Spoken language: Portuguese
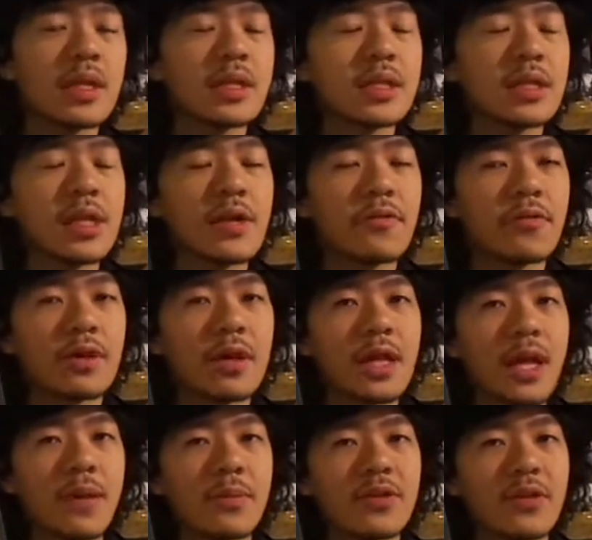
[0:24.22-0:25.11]
este livro que
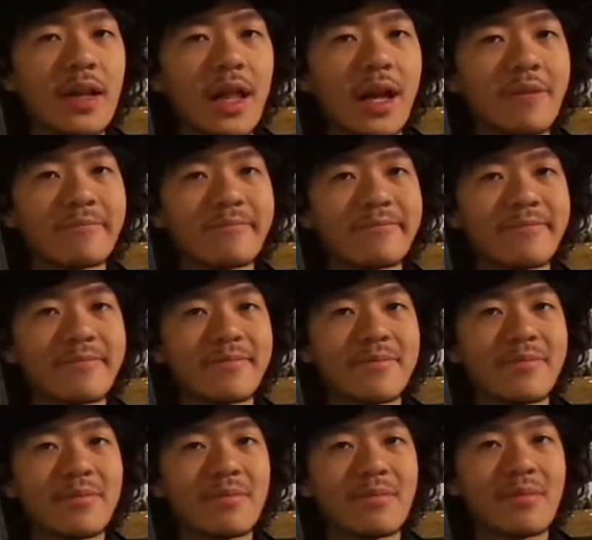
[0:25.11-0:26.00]
iremos falar:
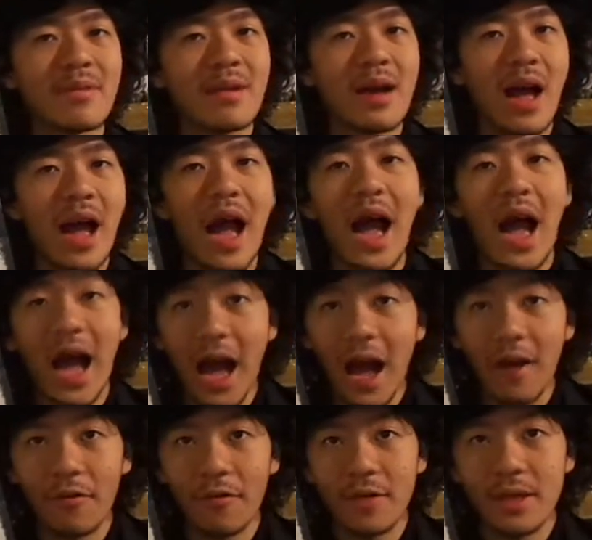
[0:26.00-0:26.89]

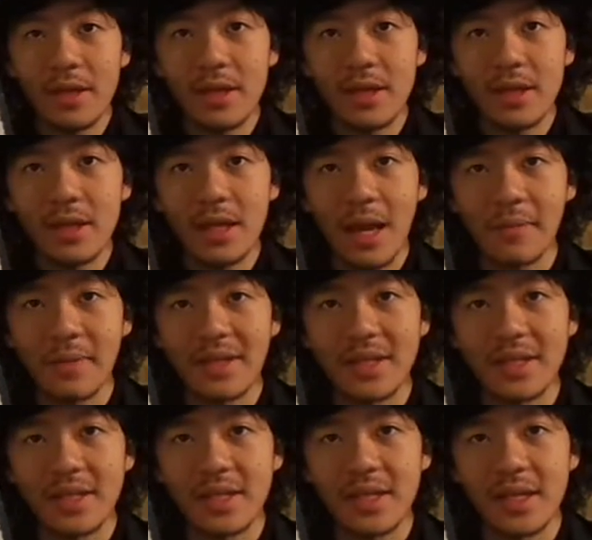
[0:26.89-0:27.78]
A Árvore da
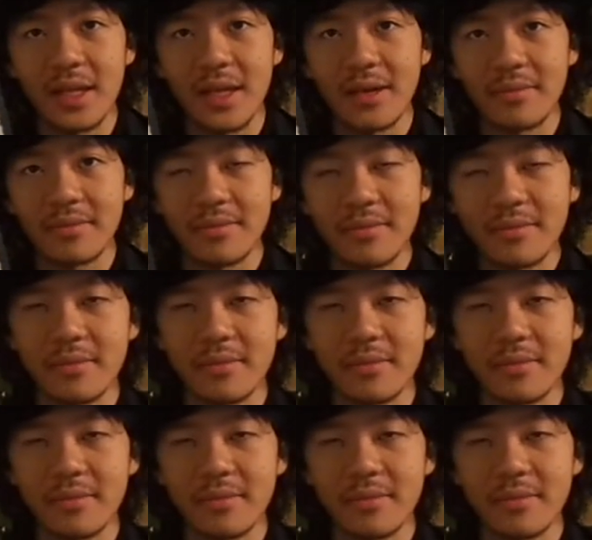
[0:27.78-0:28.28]
Mentira.